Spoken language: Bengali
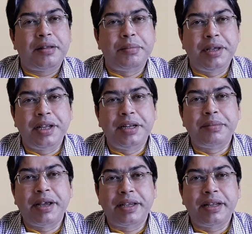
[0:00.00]
বিজ্ঞানী
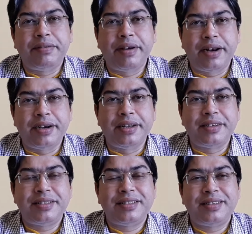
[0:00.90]
মাইকেল ফ্যারাডের
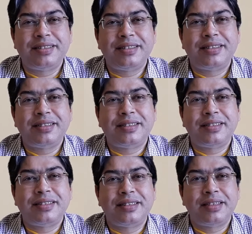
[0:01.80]

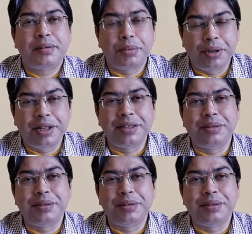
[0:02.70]
প্রয়াণ